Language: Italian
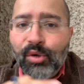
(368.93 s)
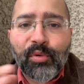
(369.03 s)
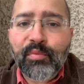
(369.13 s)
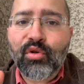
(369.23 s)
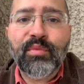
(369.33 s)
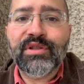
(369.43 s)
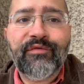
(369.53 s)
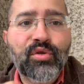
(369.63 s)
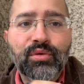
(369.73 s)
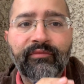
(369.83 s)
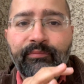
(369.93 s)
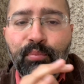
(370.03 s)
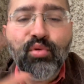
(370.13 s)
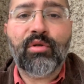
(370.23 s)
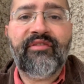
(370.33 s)
proprio come se fosse un
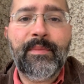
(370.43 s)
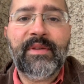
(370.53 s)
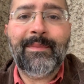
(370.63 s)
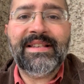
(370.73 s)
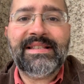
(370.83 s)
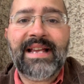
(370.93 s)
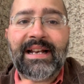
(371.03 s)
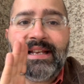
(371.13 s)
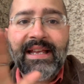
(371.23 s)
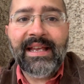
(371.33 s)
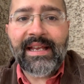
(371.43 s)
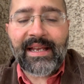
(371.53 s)
puro film demenziale,